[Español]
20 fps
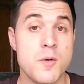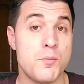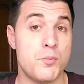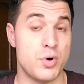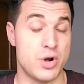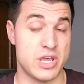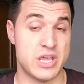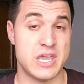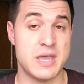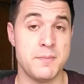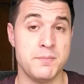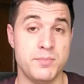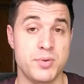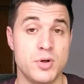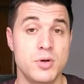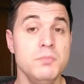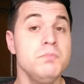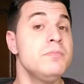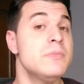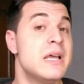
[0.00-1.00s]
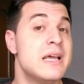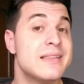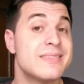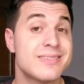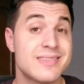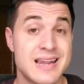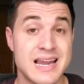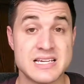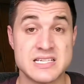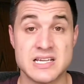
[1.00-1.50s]
Por ejemplo,
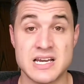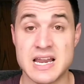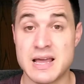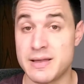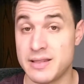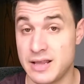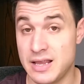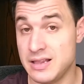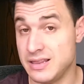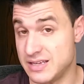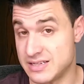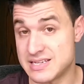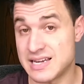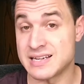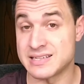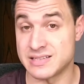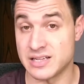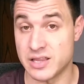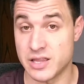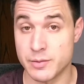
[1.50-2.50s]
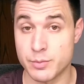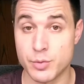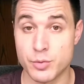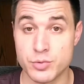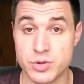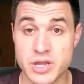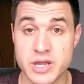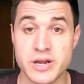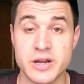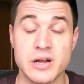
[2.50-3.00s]
tras el desastre de
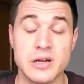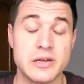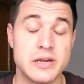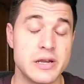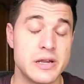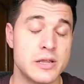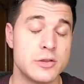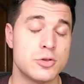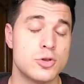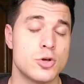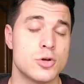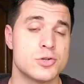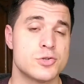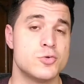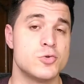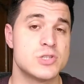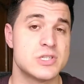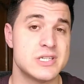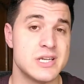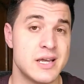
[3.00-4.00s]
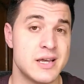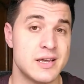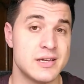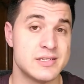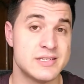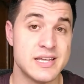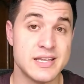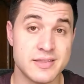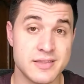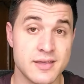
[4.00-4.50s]
Bouillé en el
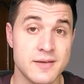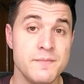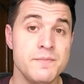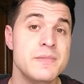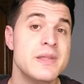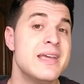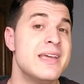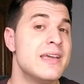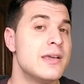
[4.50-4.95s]
507,